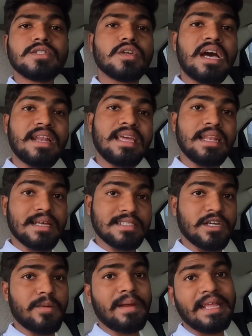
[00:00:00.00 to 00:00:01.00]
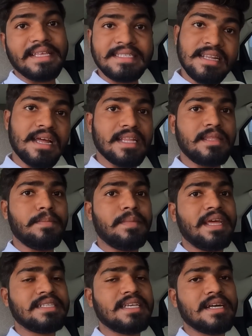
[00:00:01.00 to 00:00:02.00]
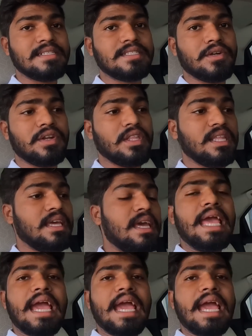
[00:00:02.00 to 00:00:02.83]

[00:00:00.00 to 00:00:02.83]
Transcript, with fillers: సో దానికి లక్ష రూపాయలు ఎక్స్ట్రా అనేది పే చేయాల్సి ఉంటుంది